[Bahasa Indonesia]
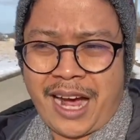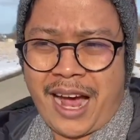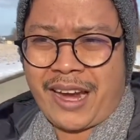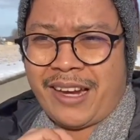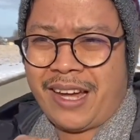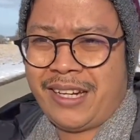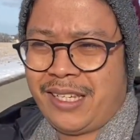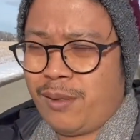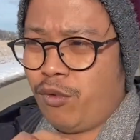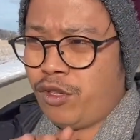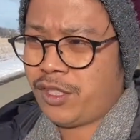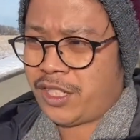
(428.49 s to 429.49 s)
ada di
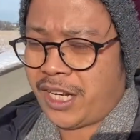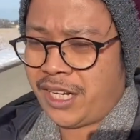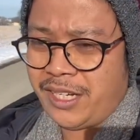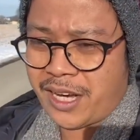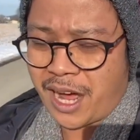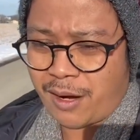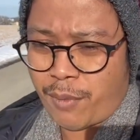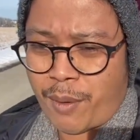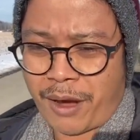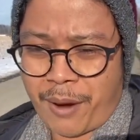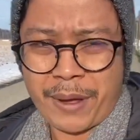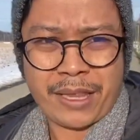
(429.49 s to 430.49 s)
Munchen dan
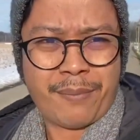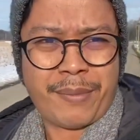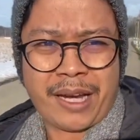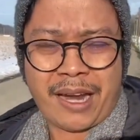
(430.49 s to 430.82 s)
beberapa tempat